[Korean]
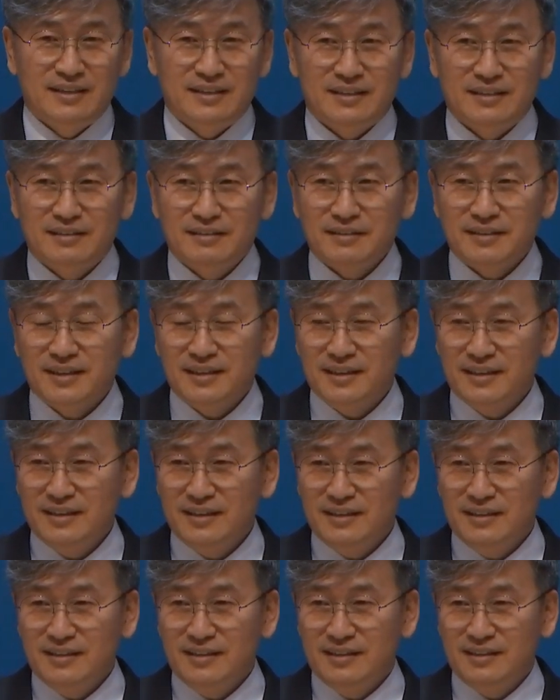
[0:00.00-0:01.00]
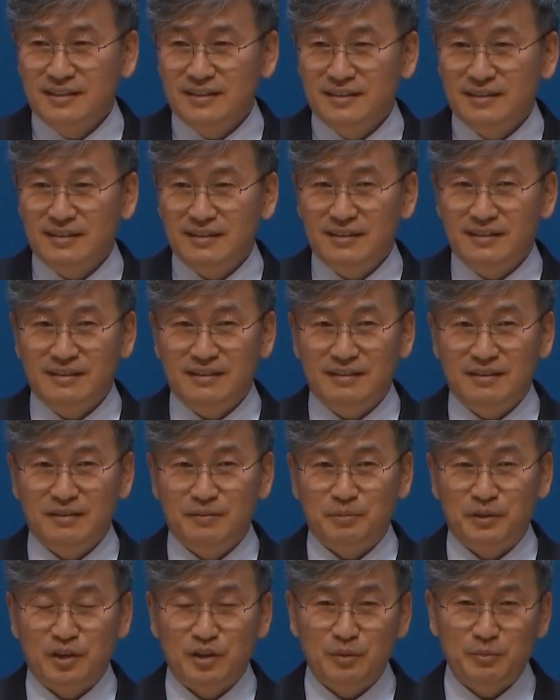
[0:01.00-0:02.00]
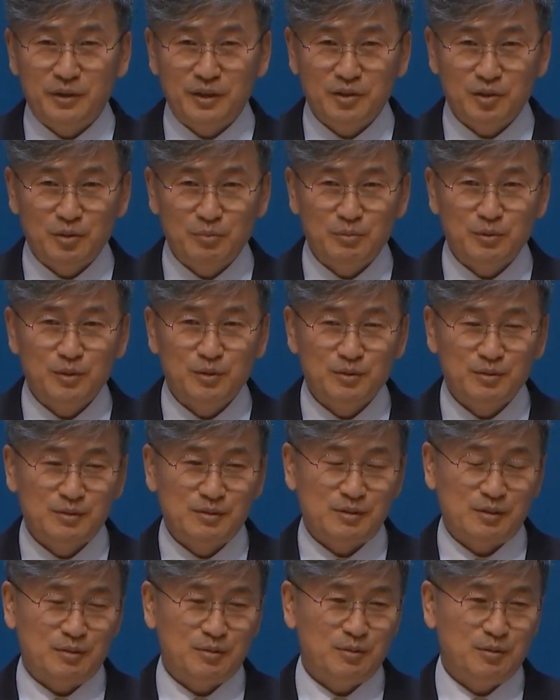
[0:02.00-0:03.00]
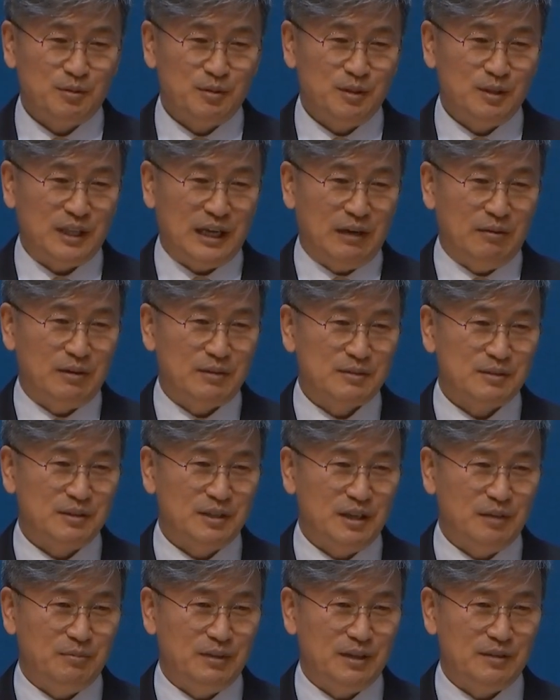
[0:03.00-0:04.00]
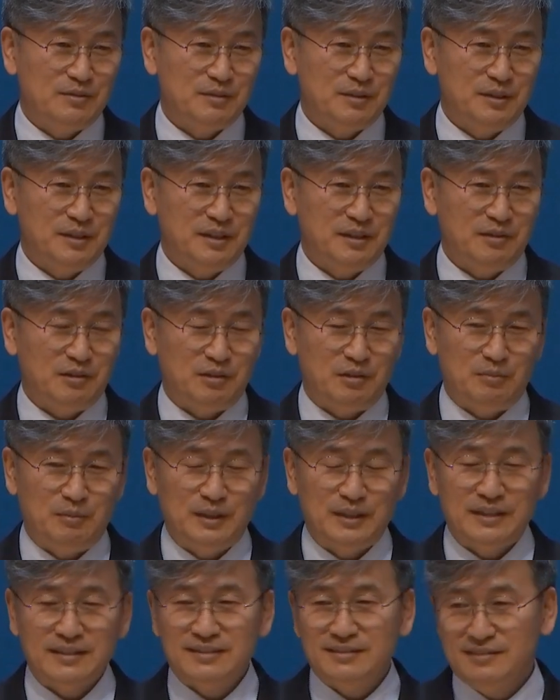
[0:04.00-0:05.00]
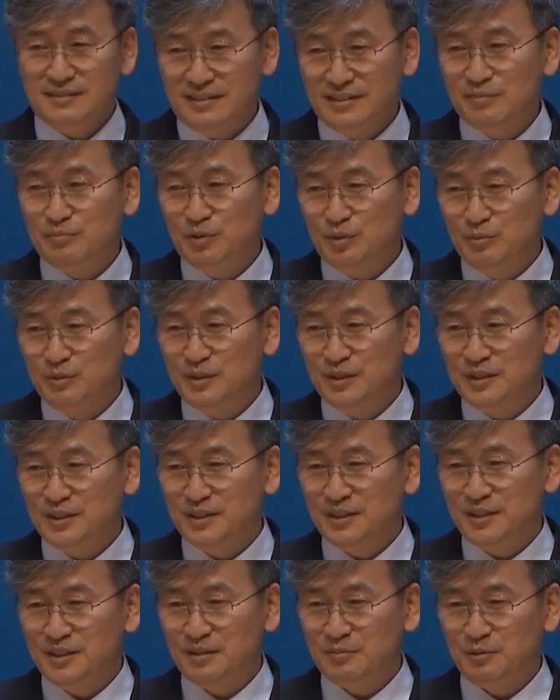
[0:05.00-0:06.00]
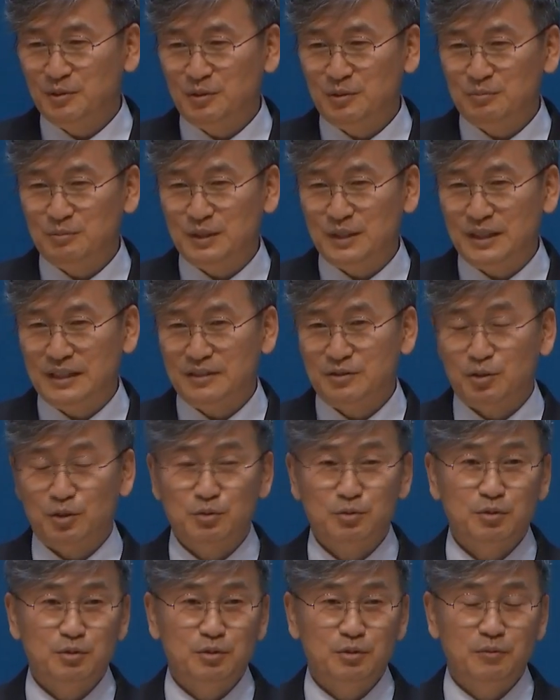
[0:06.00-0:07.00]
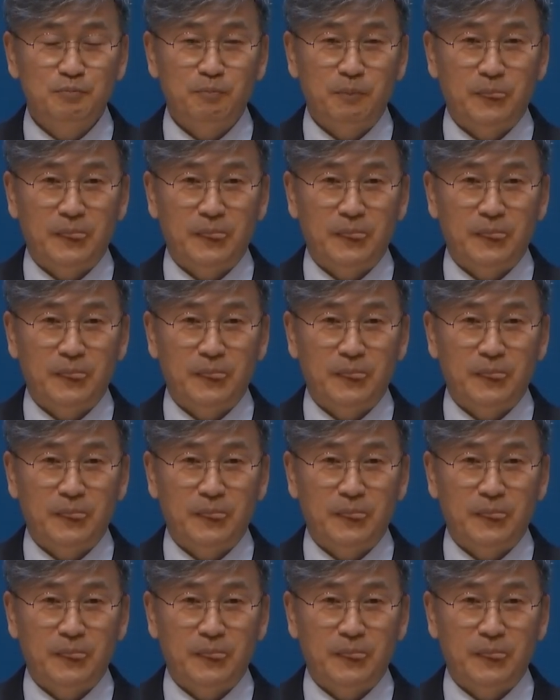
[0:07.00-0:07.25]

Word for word: 이렇게 아, 100여 명이 넘는 성도들이 나와서 예배할 수 있는 게 얼마나 큰 기쁨인지 모릅니다. 저도